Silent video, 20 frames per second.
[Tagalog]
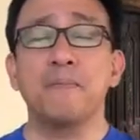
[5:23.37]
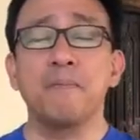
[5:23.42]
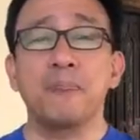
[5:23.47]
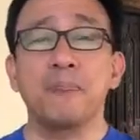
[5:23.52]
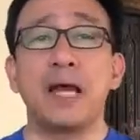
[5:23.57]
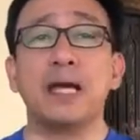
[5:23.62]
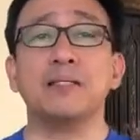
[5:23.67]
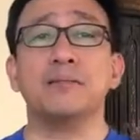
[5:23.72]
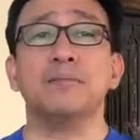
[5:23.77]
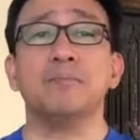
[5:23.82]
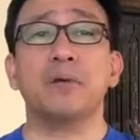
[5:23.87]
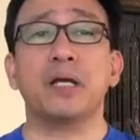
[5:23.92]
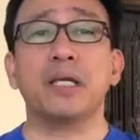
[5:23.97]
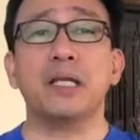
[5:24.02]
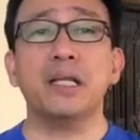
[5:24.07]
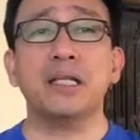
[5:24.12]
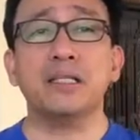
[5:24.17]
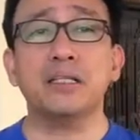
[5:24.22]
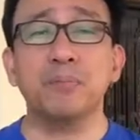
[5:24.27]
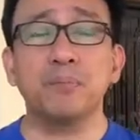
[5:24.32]
At
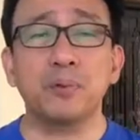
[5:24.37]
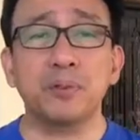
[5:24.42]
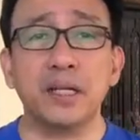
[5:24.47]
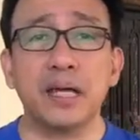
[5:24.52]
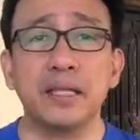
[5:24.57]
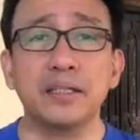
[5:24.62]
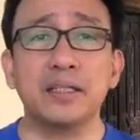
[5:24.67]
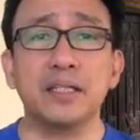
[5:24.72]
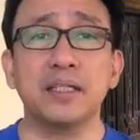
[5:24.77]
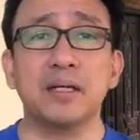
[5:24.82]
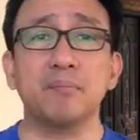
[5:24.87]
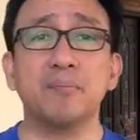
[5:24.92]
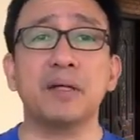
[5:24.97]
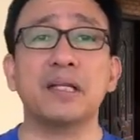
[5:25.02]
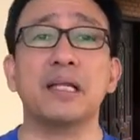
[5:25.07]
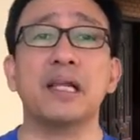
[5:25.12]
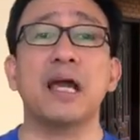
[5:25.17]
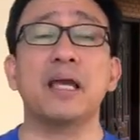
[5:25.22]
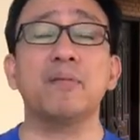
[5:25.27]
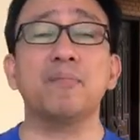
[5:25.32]
paghiling din po natin ang
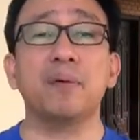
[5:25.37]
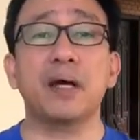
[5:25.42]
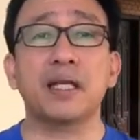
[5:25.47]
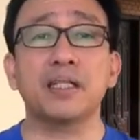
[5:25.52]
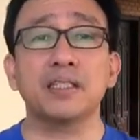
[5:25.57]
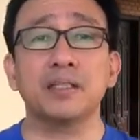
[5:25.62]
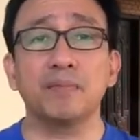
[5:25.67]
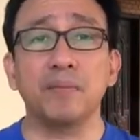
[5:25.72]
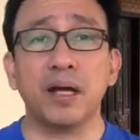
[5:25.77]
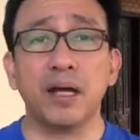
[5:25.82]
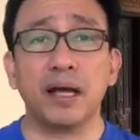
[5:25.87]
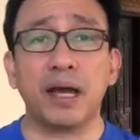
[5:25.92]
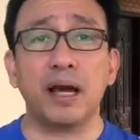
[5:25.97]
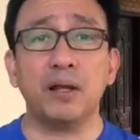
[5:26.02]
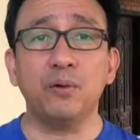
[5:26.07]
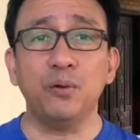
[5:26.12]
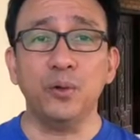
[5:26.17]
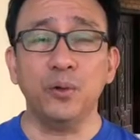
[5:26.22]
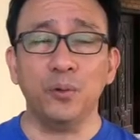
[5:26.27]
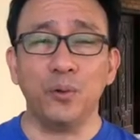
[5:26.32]
panalangin para sa mga
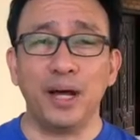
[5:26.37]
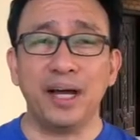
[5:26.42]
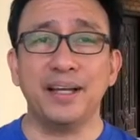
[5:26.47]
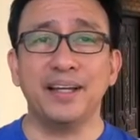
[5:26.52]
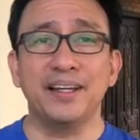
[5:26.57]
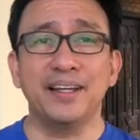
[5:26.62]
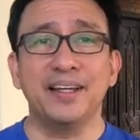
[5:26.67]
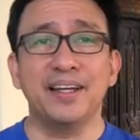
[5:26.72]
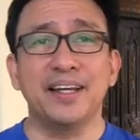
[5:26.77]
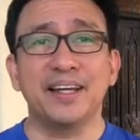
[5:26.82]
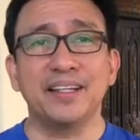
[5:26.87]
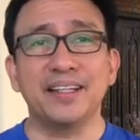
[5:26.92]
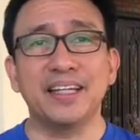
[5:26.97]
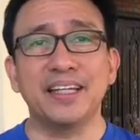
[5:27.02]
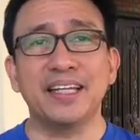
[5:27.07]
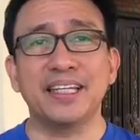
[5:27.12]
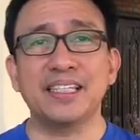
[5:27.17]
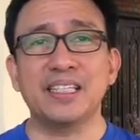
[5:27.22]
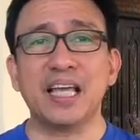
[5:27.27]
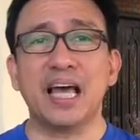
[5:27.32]
kaluluwa ni
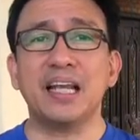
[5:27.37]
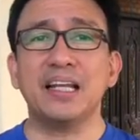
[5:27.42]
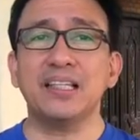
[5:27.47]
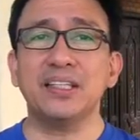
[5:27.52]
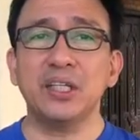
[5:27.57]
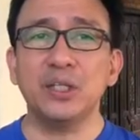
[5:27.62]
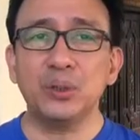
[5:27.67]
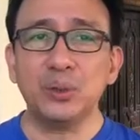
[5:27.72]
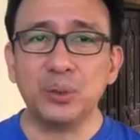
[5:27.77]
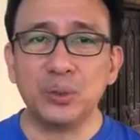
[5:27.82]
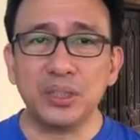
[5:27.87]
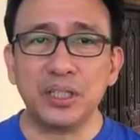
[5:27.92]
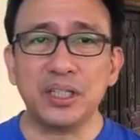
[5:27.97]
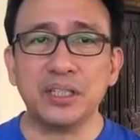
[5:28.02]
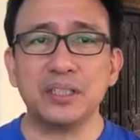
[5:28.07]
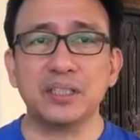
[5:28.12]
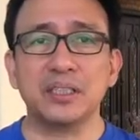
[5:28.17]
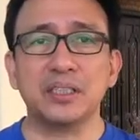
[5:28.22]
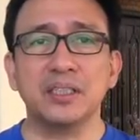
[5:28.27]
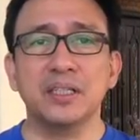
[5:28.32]
Nazal de
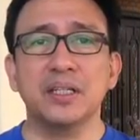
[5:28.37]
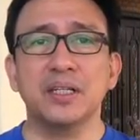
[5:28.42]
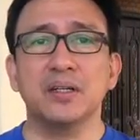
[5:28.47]
Nunez,